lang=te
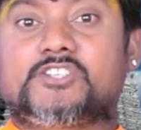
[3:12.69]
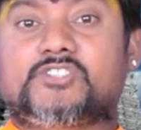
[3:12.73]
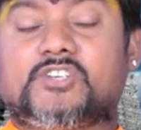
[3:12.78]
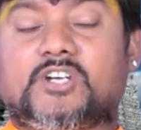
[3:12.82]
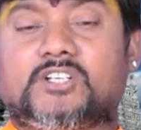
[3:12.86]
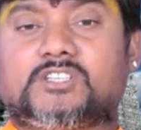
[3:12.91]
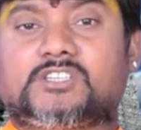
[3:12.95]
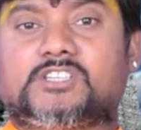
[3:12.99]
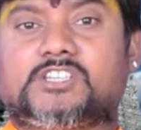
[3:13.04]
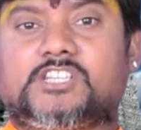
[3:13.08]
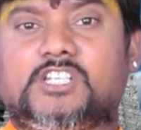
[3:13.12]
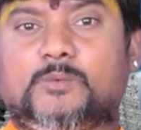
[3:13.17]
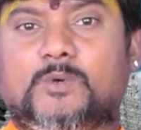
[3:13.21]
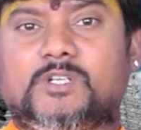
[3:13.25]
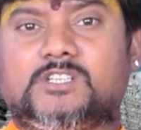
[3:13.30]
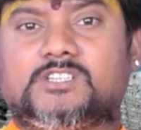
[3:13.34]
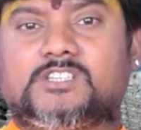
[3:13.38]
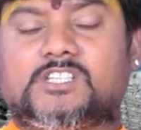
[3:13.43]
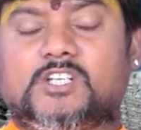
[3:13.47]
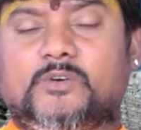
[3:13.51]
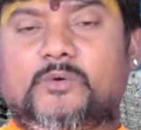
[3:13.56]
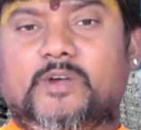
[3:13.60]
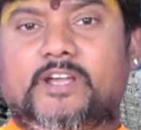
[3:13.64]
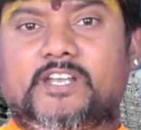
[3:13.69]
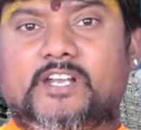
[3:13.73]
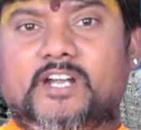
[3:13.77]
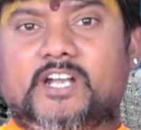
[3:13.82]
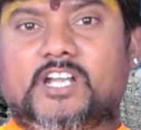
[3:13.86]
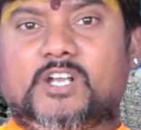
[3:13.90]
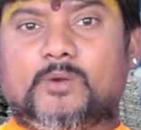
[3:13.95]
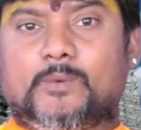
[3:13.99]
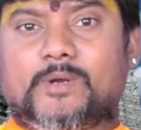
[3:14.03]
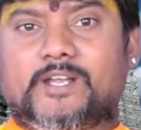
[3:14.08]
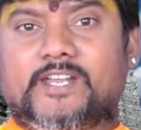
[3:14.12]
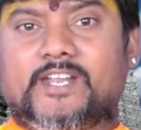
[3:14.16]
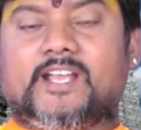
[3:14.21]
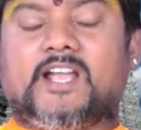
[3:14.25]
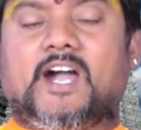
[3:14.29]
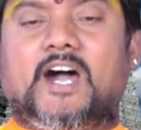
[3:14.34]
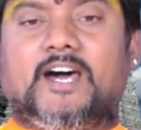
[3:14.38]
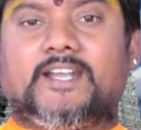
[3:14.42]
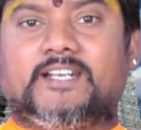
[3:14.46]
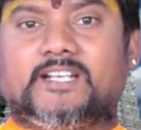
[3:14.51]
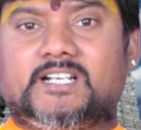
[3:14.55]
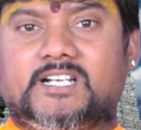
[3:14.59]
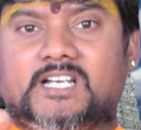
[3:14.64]
శక్తివంతమైనటువంటి
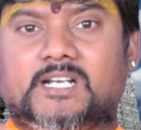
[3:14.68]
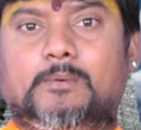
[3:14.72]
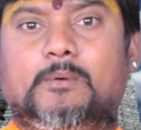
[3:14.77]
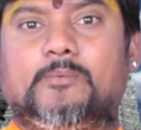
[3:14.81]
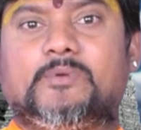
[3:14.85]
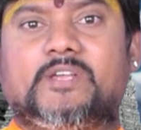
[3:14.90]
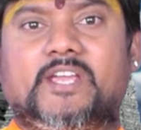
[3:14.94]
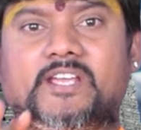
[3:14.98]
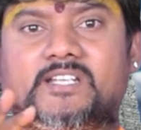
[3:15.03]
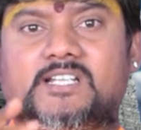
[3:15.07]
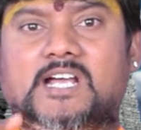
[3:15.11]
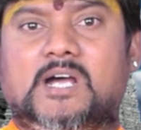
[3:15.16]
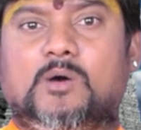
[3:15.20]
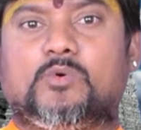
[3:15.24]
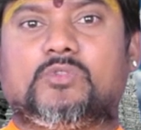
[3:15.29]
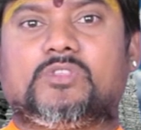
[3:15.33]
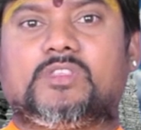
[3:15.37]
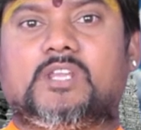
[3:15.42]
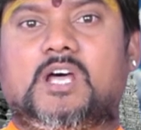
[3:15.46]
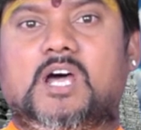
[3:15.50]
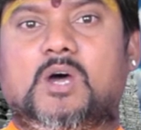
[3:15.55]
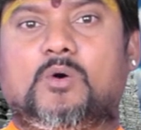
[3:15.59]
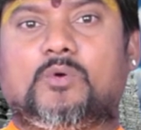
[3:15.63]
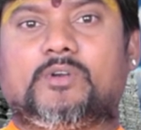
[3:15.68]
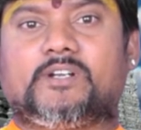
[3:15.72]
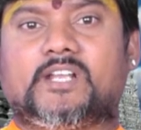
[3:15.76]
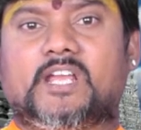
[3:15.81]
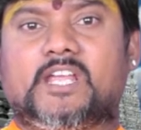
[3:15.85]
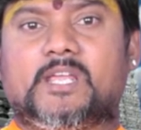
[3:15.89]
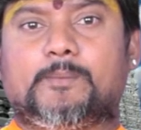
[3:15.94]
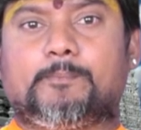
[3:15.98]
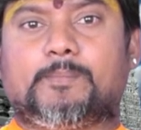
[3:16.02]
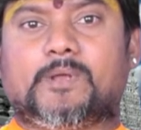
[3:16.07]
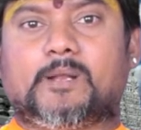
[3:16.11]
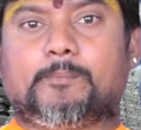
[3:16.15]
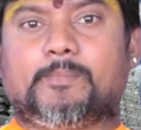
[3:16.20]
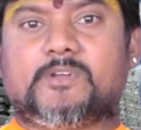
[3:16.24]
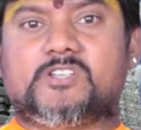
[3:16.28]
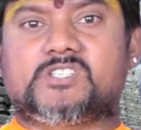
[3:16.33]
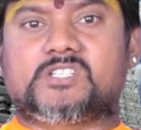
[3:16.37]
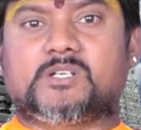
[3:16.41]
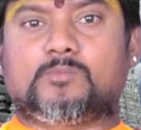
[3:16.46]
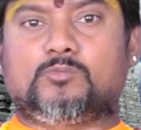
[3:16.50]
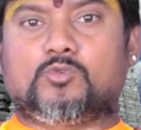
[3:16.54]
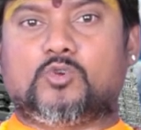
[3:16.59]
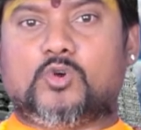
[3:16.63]
కార్యక్రమం ఏదా ఉందా ఉంటే ఈ
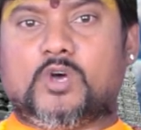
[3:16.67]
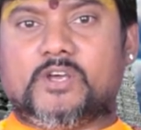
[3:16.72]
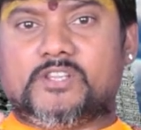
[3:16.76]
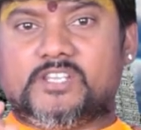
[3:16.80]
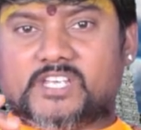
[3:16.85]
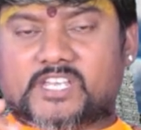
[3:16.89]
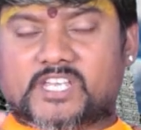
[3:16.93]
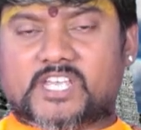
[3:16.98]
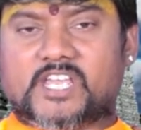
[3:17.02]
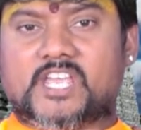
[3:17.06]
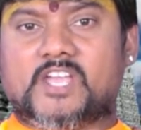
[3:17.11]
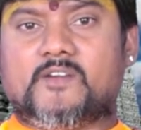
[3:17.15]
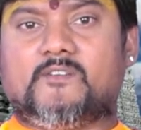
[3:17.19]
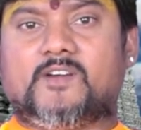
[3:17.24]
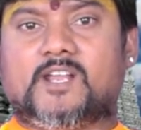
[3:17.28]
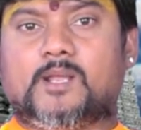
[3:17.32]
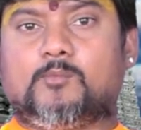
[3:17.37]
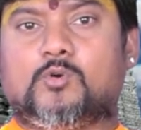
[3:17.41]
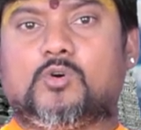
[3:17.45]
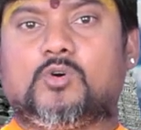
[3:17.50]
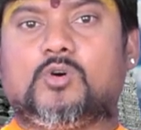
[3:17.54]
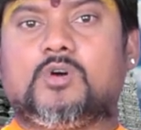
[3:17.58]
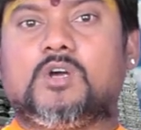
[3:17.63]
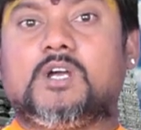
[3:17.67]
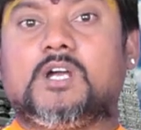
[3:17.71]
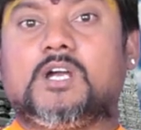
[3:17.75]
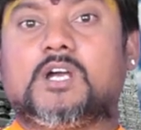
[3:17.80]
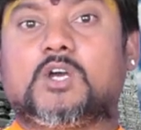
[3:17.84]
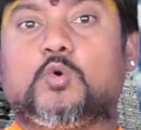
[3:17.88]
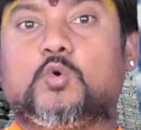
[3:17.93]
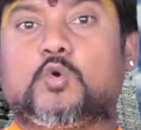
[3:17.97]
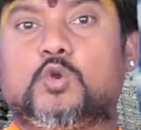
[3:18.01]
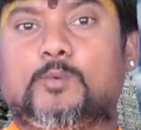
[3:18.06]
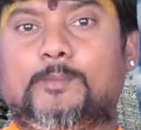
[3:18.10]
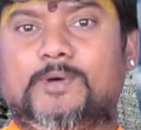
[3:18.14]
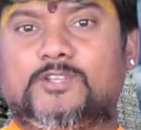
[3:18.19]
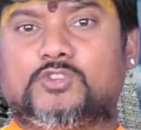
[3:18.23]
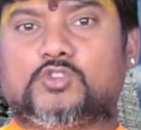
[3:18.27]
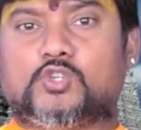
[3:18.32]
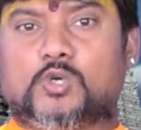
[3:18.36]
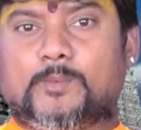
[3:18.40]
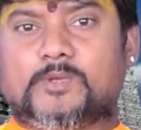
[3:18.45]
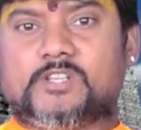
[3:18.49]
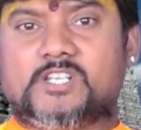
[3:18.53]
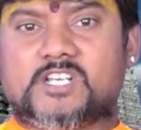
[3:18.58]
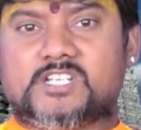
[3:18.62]
ప్రపంచంలో అది కేవలము
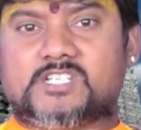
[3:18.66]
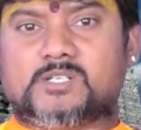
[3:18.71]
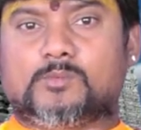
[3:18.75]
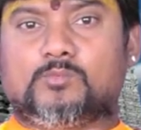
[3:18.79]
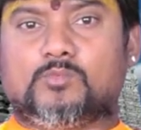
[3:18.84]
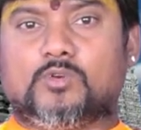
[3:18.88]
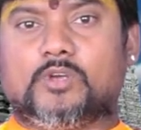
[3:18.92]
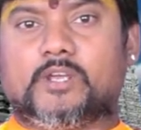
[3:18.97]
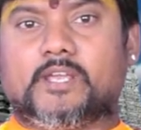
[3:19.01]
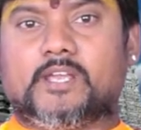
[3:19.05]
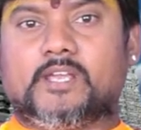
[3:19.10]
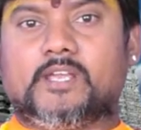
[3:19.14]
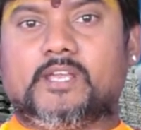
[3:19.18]
గురుమంత్రోపదేశంలో